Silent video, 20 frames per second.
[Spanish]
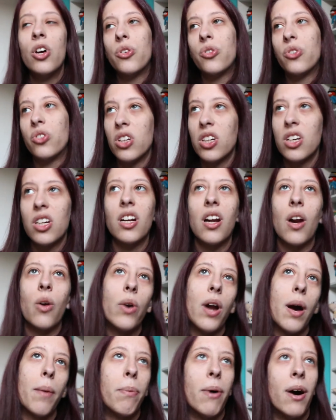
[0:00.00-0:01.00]
Sí, en
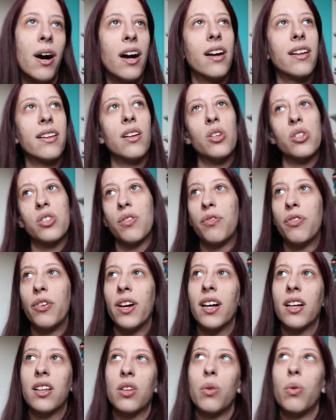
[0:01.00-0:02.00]
algunas partes los
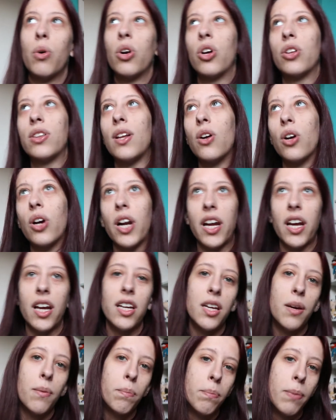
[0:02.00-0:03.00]
efectos vos no te lo crees
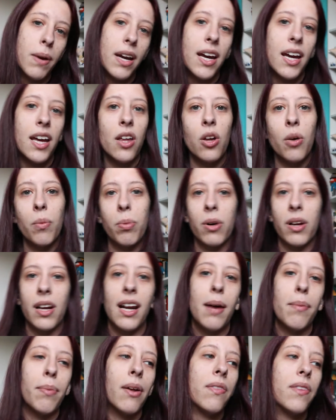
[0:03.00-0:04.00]
ni en pedo porque
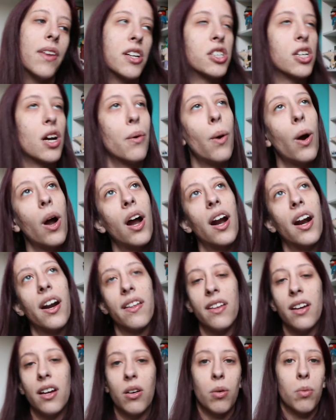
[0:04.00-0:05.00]
la pantalla
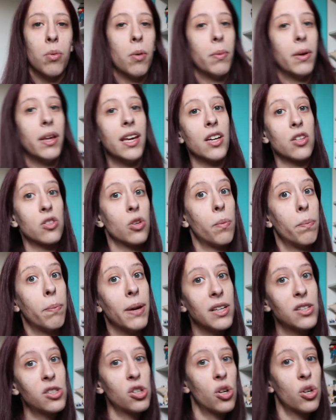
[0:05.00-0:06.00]
verde es como media
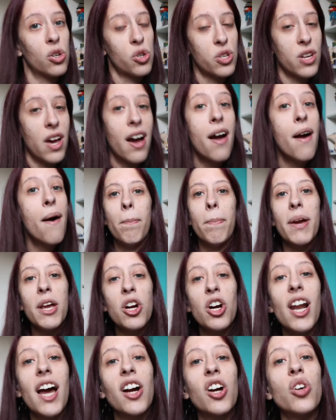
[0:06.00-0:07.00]
sospechosa.
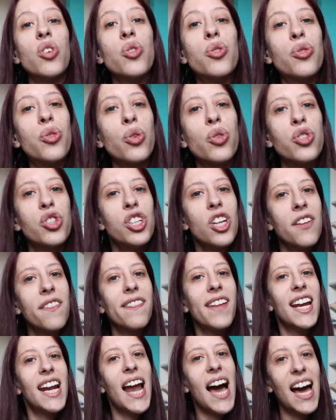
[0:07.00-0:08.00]
Pero la construcción
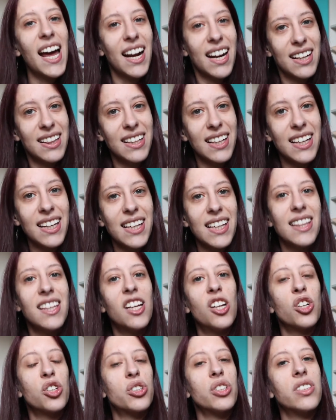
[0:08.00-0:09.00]
del arte y
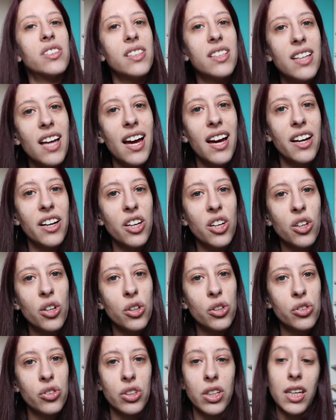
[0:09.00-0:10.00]
de los
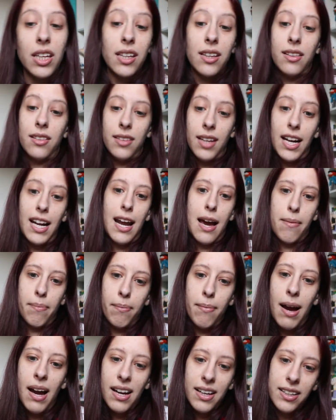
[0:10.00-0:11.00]
escenarios y de la
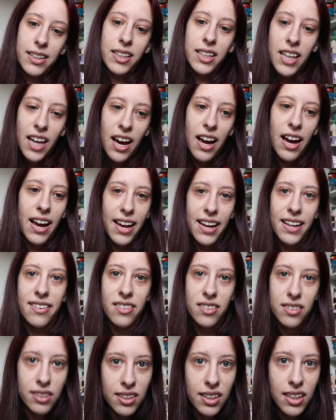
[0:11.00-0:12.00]
magia
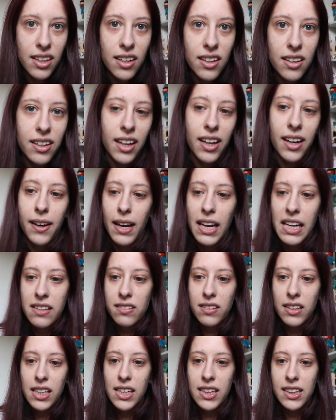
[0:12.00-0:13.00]
en sí, que
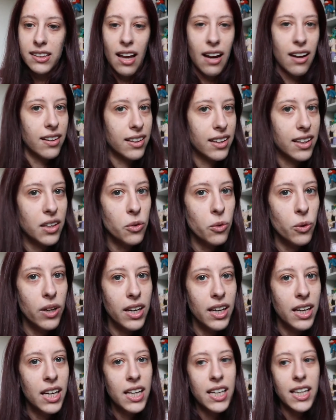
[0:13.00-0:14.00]
es
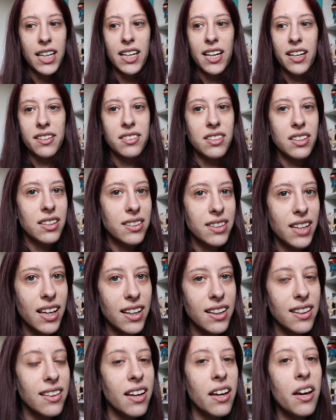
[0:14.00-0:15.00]
intangible,
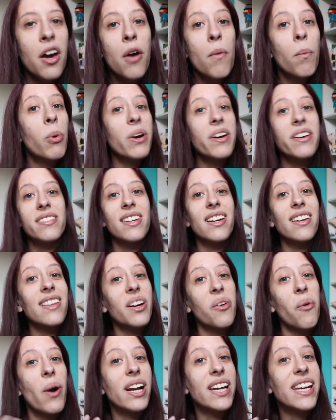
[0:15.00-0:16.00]
inexistente, puede ser
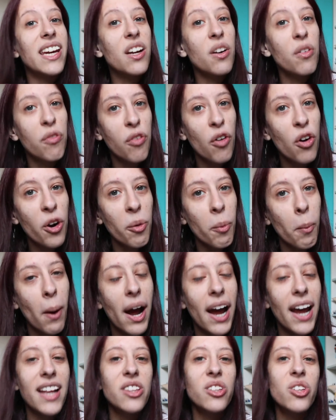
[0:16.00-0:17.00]
de cualquier
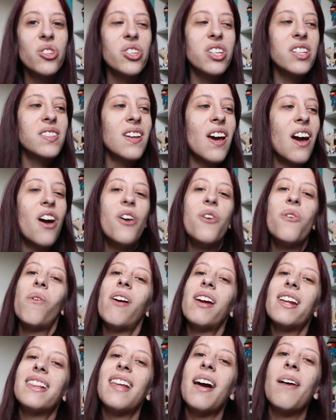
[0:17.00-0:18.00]
forma. Entonces no
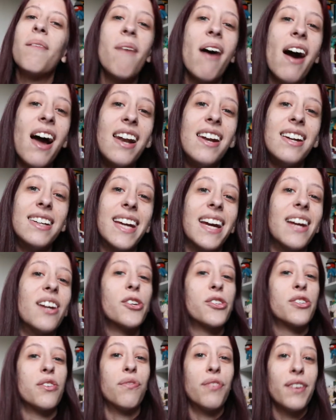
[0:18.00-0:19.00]
está mal que
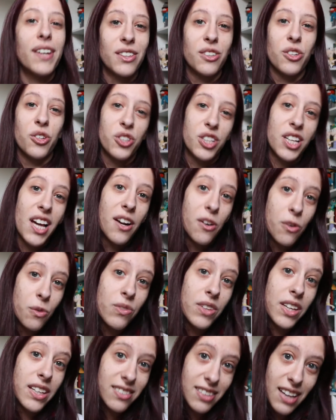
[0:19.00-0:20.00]
los efectos sean
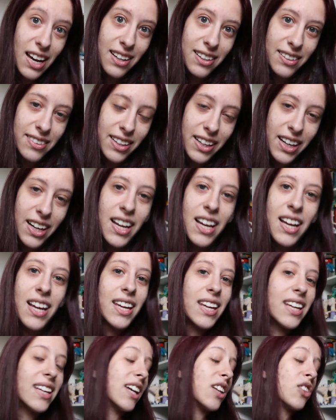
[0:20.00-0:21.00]
un desastre
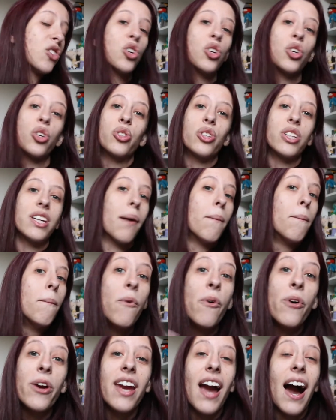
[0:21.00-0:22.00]
y que todo sea
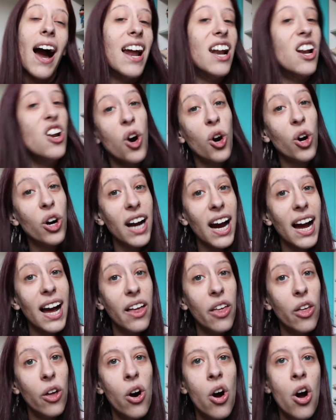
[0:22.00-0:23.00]
muy
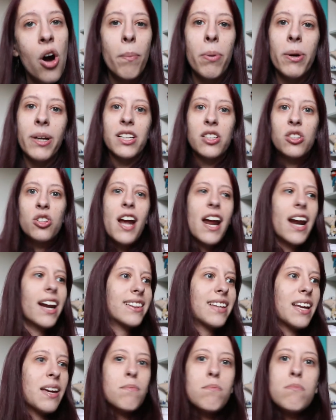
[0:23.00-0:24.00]
alocado. Porque son
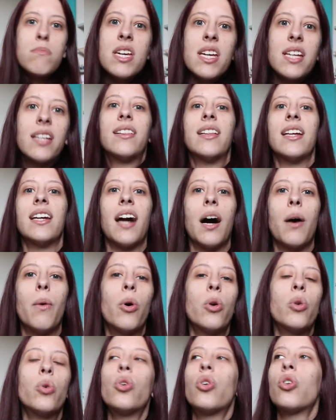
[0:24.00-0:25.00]
artes místicas,
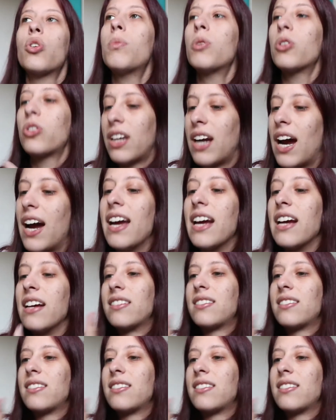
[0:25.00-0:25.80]
boludo. ¿Cómo trae